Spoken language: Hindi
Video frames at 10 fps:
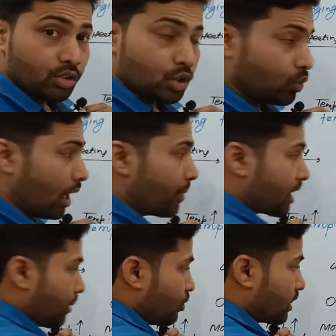जो वहाँ पे
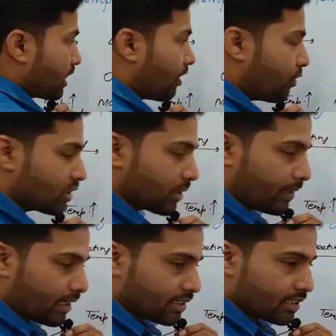कम हुआ था अब फोर्स
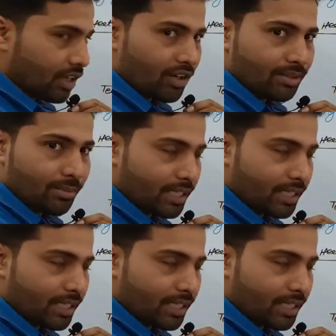ऑफ अट्रैक्शन क्या होगा